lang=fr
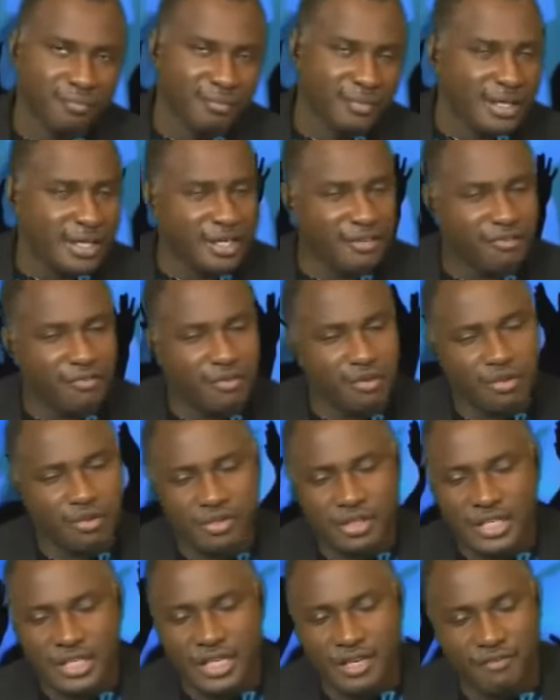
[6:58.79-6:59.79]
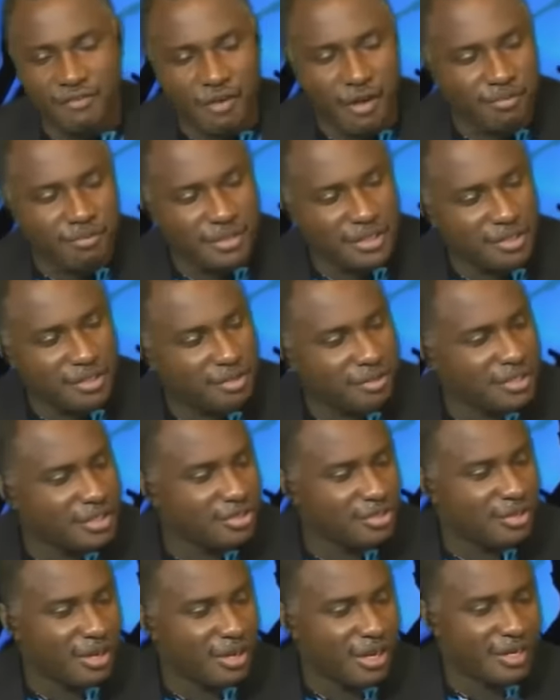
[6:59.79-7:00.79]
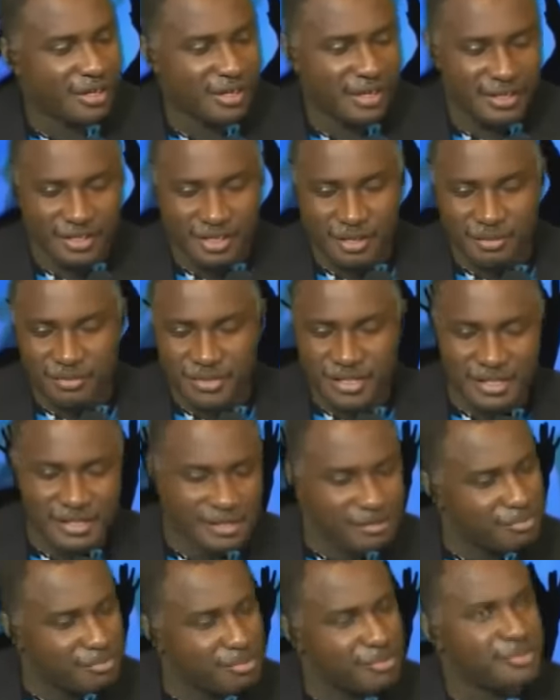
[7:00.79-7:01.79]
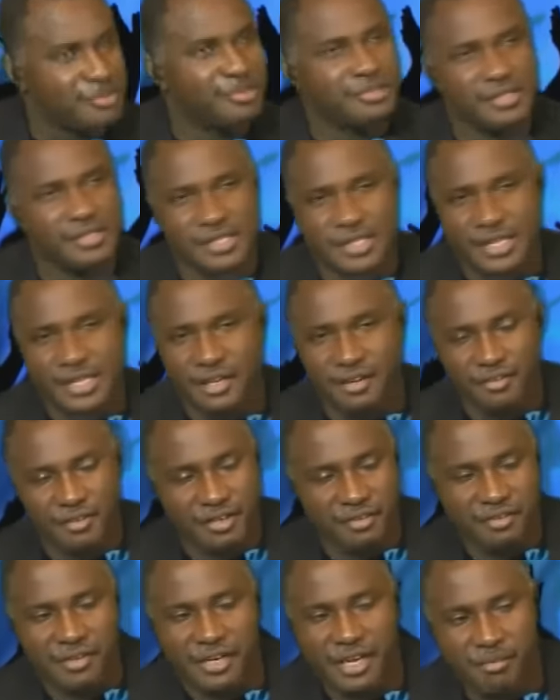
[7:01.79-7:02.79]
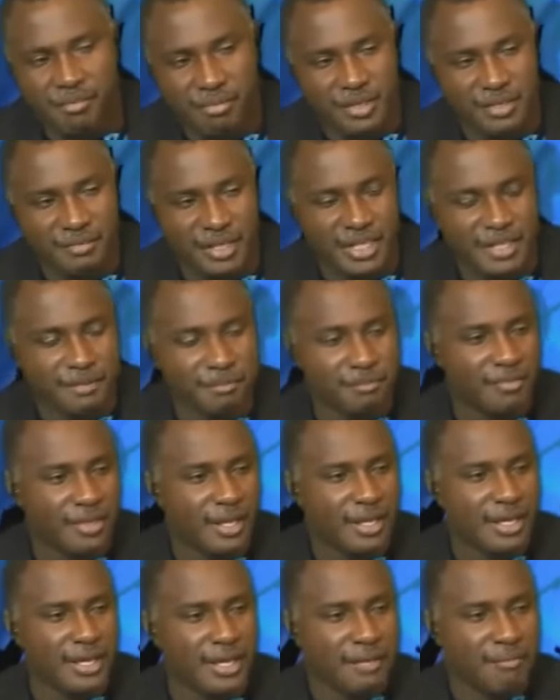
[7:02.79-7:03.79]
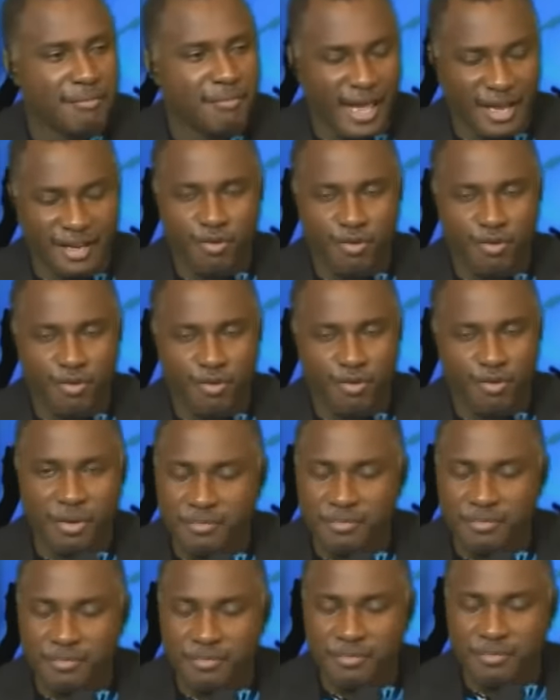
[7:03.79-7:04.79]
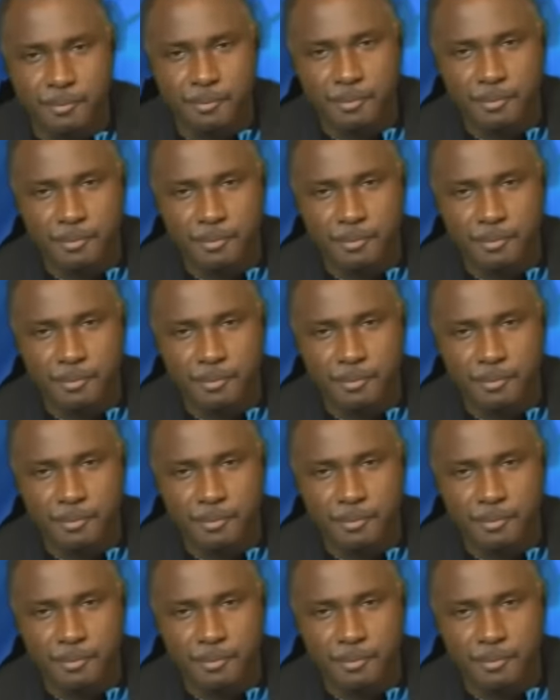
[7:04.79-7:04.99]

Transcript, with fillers: et il faut que je développe, sinon si je le laisse comme ça, ça peut susciter en effet de la polémique. Mais être le premier